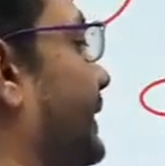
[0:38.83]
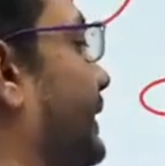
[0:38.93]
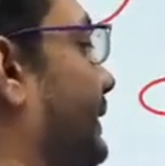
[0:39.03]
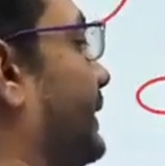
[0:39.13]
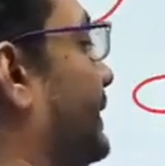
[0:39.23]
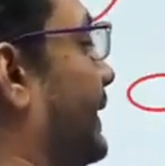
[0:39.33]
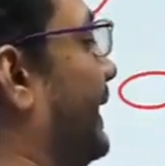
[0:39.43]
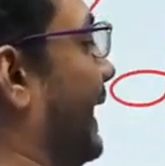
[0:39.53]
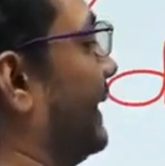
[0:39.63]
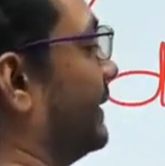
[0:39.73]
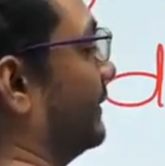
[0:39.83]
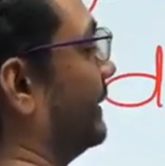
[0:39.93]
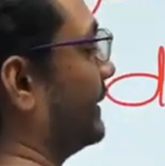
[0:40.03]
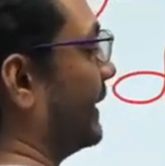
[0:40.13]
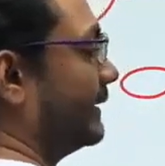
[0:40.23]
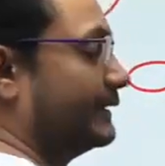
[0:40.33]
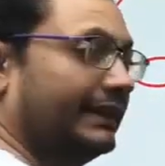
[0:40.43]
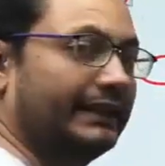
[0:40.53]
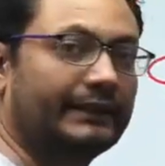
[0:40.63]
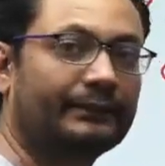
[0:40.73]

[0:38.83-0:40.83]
जी जैसे कि एच जैसे कि सी